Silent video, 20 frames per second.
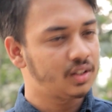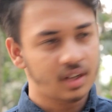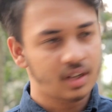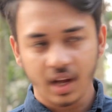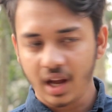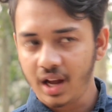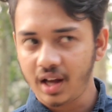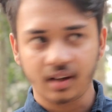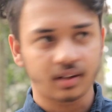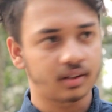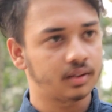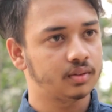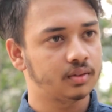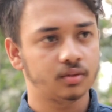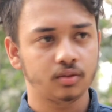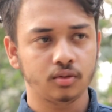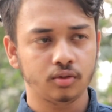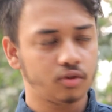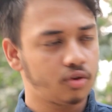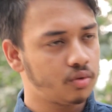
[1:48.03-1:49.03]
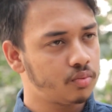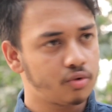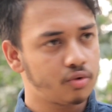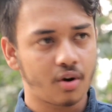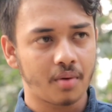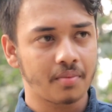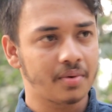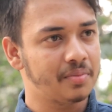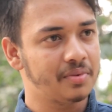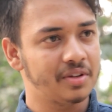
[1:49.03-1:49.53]
না তবুও
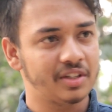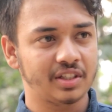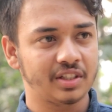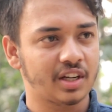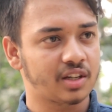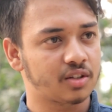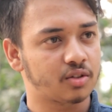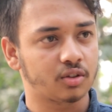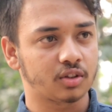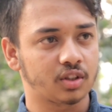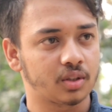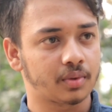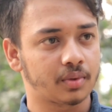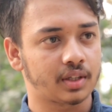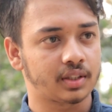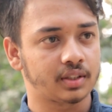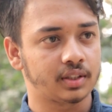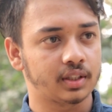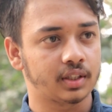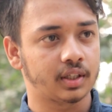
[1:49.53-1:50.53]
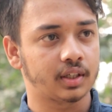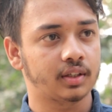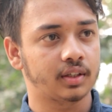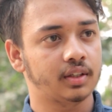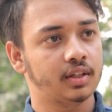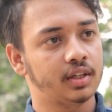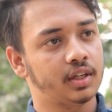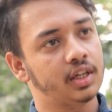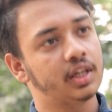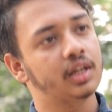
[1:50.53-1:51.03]
আমি বিশ্বাস করতে পারছি না
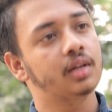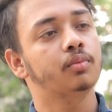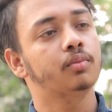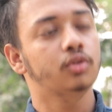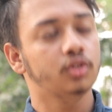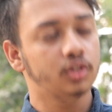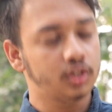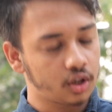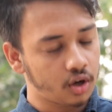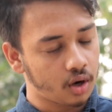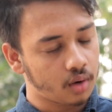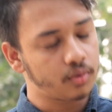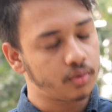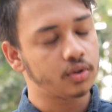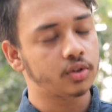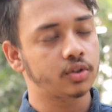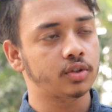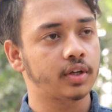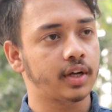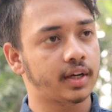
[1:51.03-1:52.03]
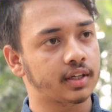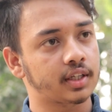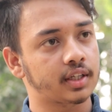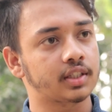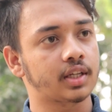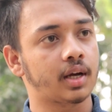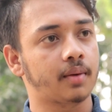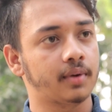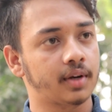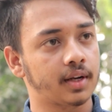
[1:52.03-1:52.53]
এর মধ্যে অবশ্যই একটা ঝামেলা
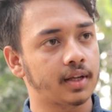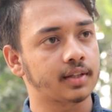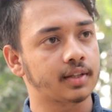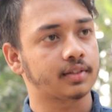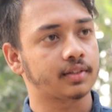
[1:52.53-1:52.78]
রয়েছে